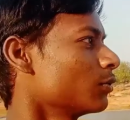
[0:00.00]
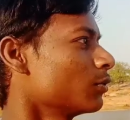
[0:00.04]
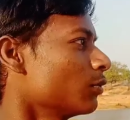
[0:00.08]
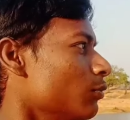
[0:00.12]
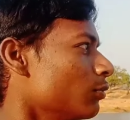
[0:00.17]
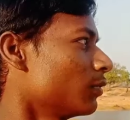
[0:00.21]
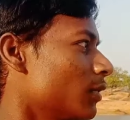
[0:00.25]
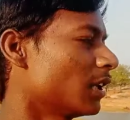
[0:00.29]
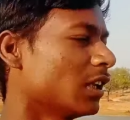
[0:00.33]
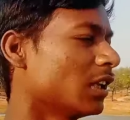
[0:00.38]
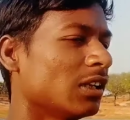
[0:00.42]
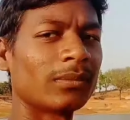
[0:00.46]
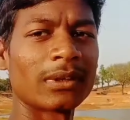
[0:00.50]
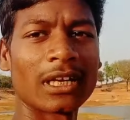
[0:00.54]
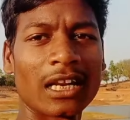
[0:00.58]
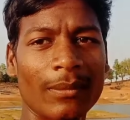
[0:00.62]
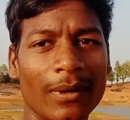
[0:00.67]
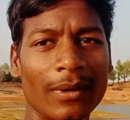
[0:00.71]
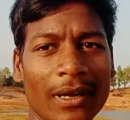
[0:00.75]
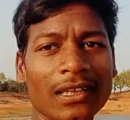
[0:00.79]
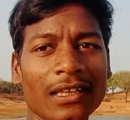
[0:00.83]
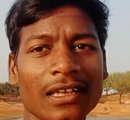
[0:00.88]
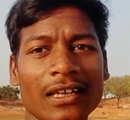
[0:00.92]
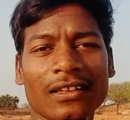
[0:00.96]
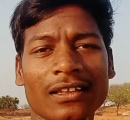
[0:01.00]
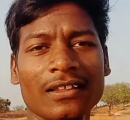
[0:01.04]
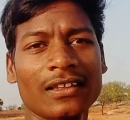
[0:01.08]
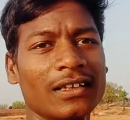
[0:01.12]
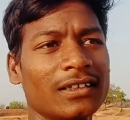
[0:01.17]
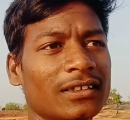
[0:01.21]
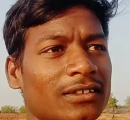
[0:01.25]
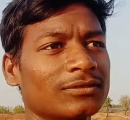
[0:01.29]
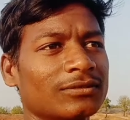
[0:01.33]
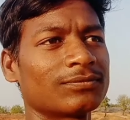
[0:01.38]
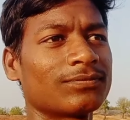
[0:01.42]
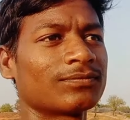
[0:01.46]
तो उधर ही मेरा भाई एक
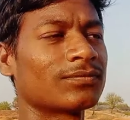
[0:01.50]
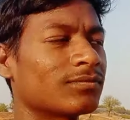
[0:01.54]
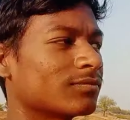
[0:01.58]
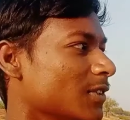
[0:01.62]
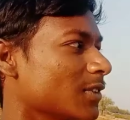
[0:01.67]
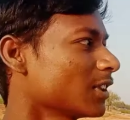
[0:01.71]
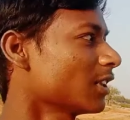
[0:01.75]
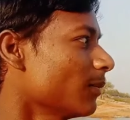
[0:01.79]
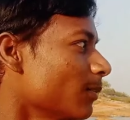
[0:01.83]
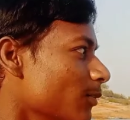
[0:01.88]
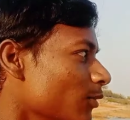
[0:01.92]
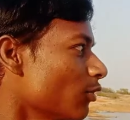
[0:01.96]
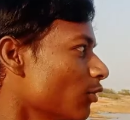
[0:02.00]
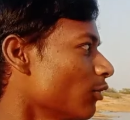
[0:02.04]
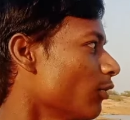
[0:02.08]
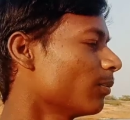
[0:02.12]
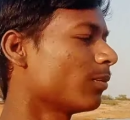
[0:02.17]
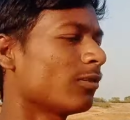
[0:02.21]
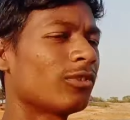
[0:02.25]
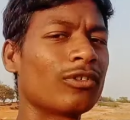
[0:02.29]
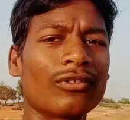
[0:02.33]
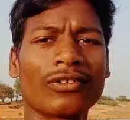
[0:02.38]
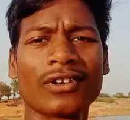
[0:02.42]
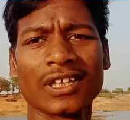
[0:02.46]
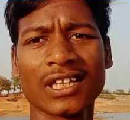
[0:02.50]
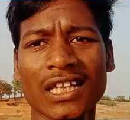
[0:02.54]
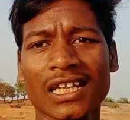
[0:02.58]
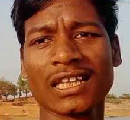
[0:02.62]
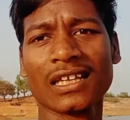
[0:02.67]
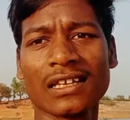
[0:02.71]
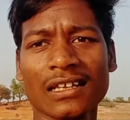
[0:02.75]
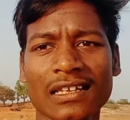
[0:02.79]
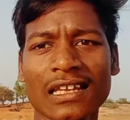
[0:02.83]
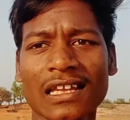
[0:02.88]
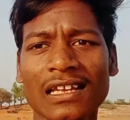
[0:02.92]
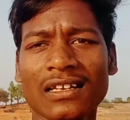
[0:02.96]
जन मतलब कि वो ब्लॉगिंग
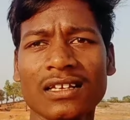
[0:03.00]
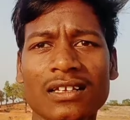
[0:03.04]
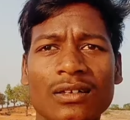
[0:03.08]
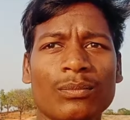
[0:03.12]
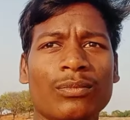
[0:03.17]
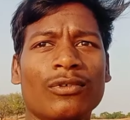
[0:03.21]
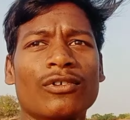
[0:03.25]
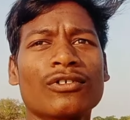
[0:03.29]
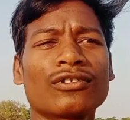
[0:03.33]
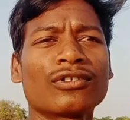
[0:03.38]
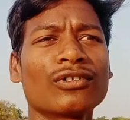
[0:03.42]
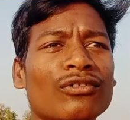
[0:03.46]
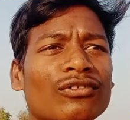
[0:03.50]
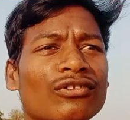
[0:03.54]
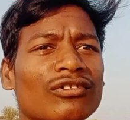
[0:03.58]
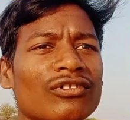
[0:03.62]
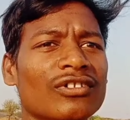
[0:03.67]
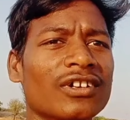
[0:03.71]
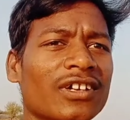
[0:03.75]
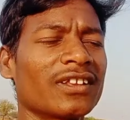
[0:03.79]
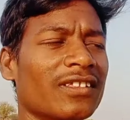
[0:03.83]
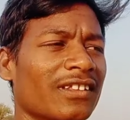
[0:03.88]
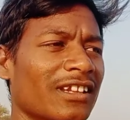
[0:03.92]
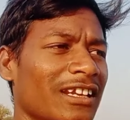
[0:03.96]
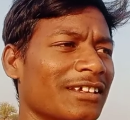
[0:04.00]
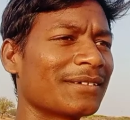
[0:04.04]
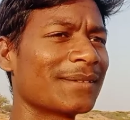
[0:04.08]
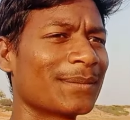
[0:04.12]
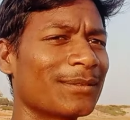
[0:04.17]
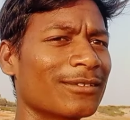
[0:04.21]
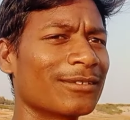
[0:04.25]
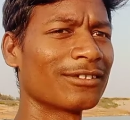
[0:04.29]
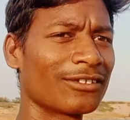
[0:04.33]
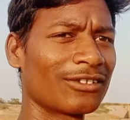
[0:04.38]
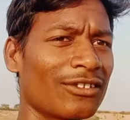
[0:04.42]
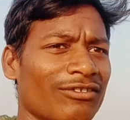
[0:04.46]
नहीं करता है लेकिन फ़ोटो वोटो खींचने
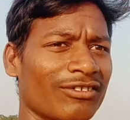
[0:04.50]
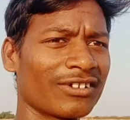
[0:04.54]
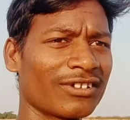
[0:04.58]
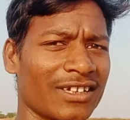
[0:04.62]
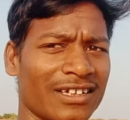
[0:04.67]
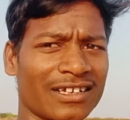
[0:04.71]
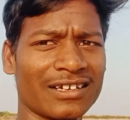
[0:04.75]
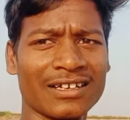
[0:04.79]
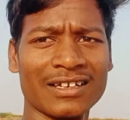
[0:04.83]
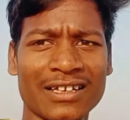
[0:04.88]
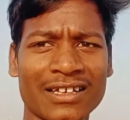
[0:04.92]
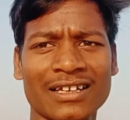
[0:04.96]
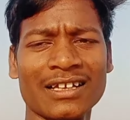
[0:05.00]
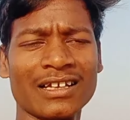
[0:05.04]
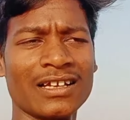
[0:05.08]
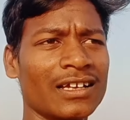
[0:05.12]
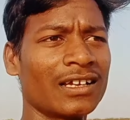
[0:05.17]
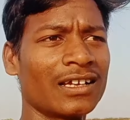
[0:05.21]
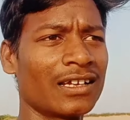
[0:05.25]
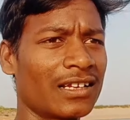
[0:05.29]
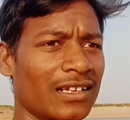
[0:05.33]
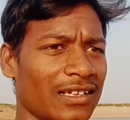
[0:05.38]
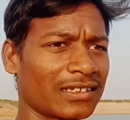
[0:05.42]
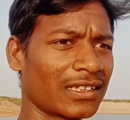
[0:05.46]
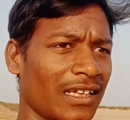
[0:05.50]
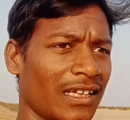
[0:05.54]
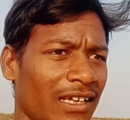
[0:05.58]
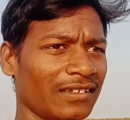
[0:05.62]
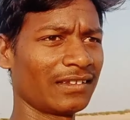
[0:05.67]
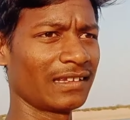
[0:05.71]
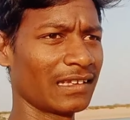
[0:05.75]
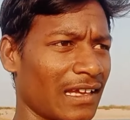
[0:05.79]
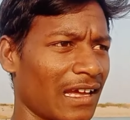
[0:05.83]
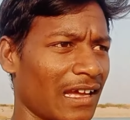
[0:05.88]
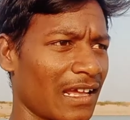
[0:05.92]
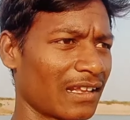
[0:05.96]
में बहुत शौकीन रखता है
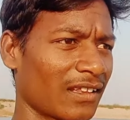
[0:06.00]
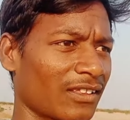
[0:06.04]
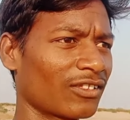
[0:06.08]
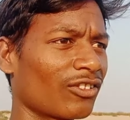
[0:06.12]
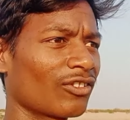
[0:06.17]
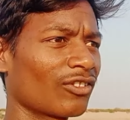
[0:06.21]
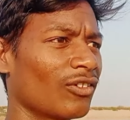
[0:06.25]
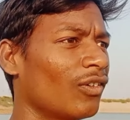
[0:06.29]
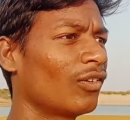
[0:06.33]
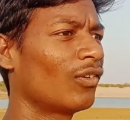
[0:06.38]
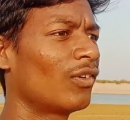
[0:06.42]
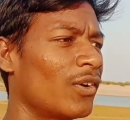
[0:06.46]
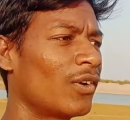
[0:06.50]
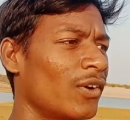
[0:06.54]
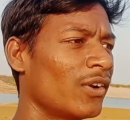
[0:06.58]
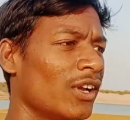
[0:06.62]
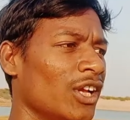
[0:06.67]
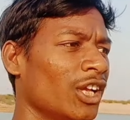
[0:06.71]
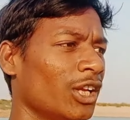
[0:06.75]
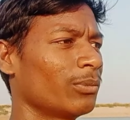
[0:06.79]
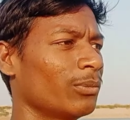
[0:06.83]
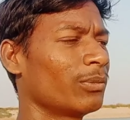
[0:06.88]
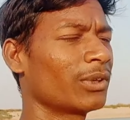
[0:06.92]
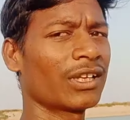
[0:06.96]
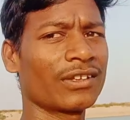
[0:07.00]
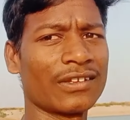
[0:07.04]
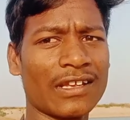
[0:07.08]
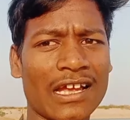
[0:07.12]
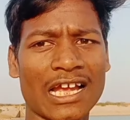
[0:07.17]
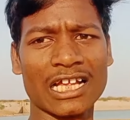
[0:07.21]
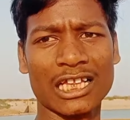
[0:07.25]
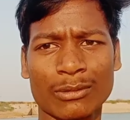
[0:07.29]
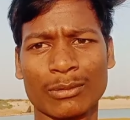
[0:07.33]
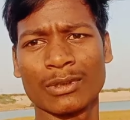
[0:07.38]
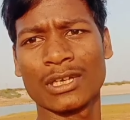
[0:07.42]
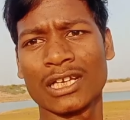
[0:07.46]
इसी कारण से मेरे
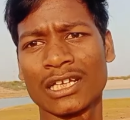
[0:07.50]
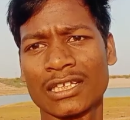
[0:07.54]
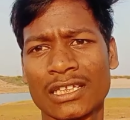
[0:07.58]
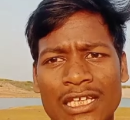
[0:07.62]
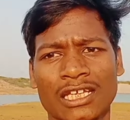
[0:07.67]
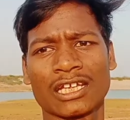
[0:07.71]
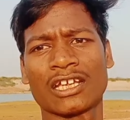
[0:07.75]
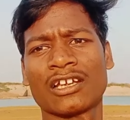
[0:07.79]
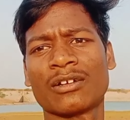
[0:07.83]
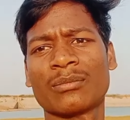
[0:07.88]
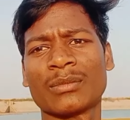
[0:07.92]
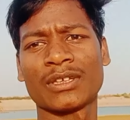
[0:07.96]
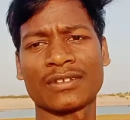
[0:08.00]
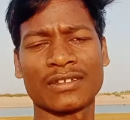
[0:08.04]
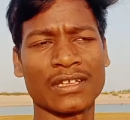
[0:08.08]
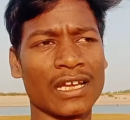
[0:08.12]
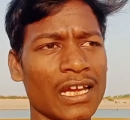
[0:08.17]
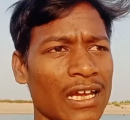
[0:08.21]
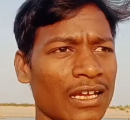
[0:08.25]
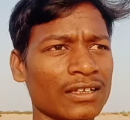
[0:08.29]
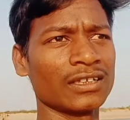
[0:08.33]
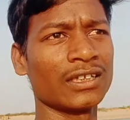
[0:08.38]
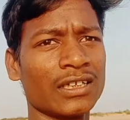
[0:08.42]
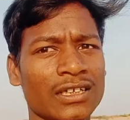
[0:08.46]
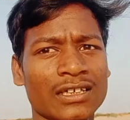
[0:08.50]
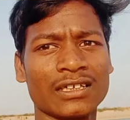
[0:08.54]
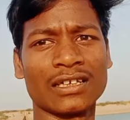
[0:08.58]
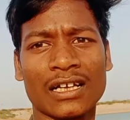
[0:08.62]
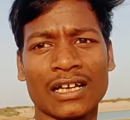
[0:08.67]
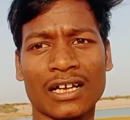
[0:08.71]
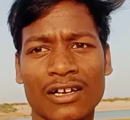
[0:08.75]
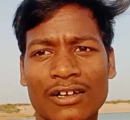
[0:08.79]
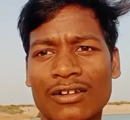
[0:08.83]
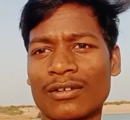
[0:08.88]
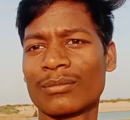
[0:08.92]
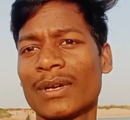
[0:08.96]
साथ में रहता है हमेशा
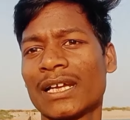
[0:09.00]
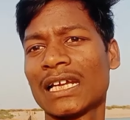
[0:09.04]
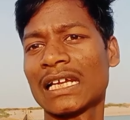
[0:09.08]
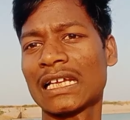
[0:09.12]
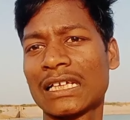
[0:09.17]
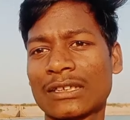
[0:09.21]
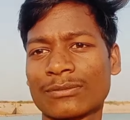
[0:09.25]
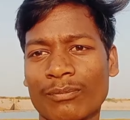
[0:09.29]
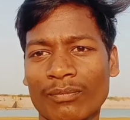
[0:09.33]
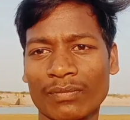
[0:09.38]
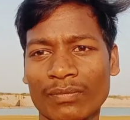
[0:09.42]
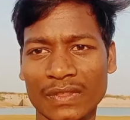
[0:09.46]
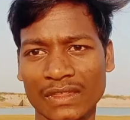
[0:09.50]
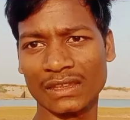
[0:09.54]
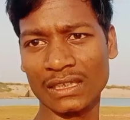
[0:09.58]
और मैं